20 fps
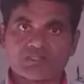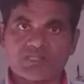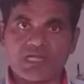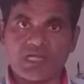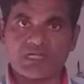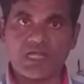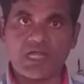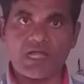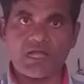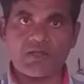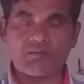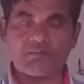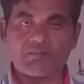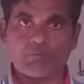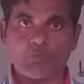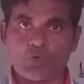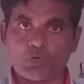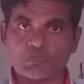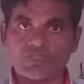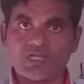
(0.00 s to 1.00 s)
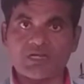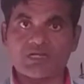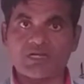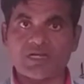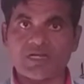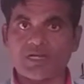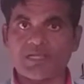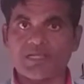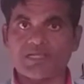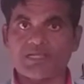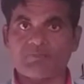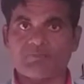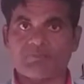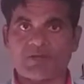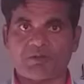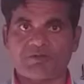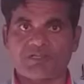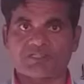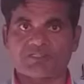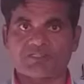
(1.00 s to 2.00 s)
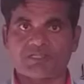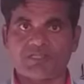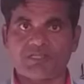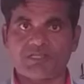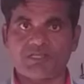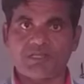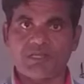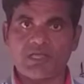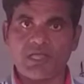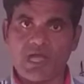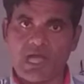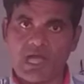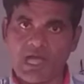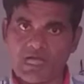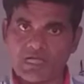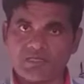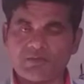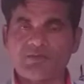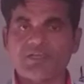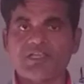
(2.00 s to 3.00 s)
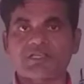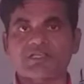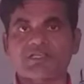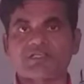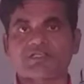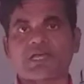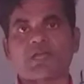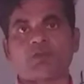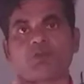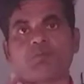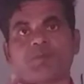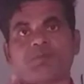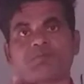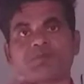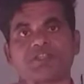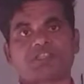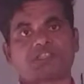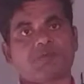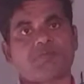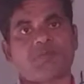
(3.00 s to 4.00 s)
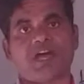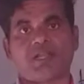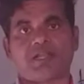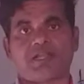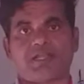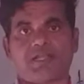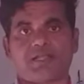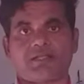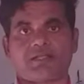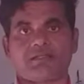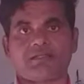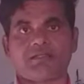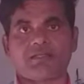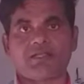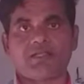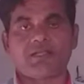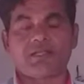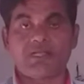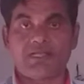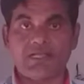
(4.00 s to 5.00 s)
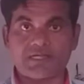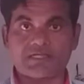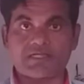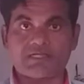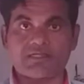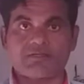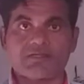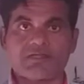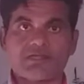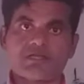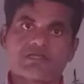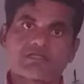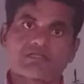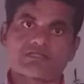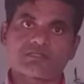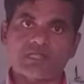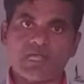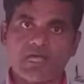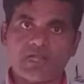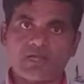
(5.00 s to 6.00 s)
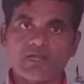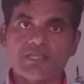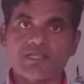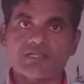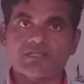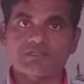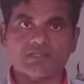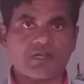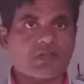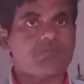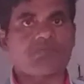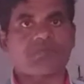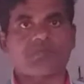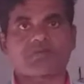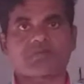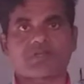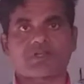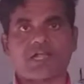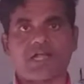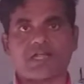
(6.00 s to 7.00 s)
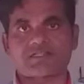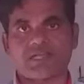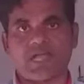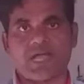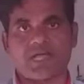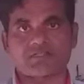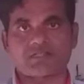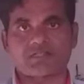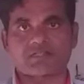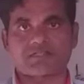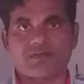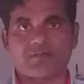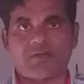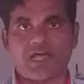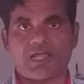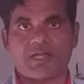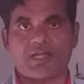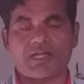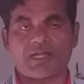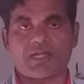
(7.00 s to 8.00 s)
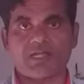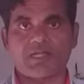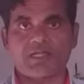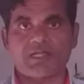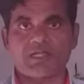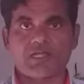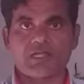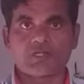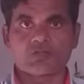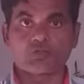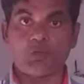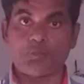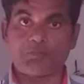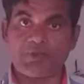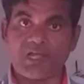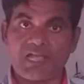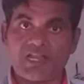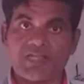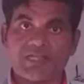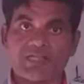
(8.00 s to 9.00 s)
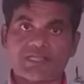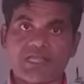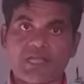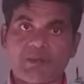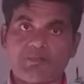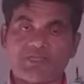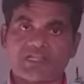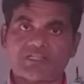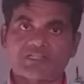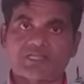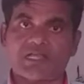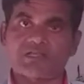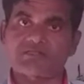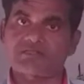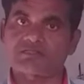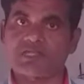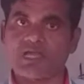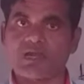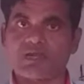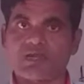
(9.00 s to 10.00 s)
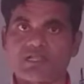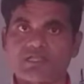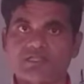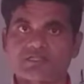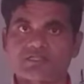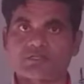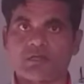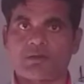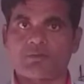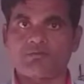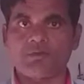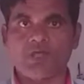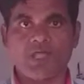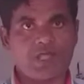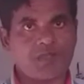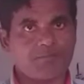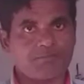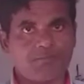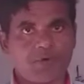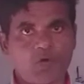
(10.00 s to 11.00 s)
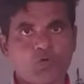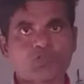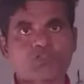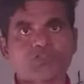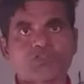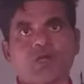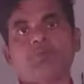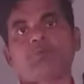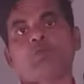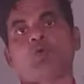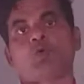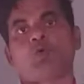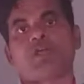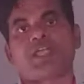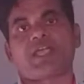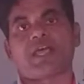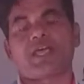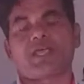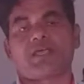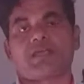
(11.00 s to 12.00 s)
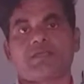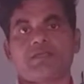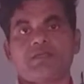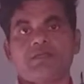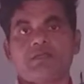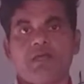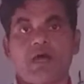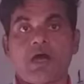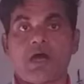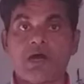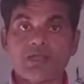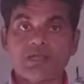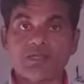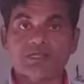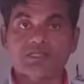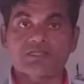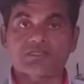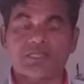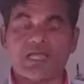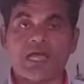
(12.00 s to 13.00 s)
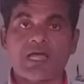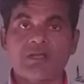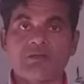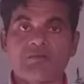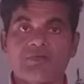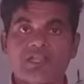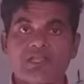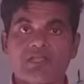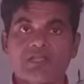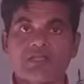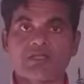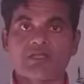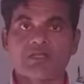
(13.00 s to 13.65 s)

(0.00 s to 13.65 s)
ज्यादा भोजन करने की प्रवृत्ति आज भी किसानों में विद्यमान है लेकिन शारीरिक श्रम का जहां तक सवाल है तो पहले के अपेक्षा शारीरिक श्रम बहुत कम हो गया है हर किसान भी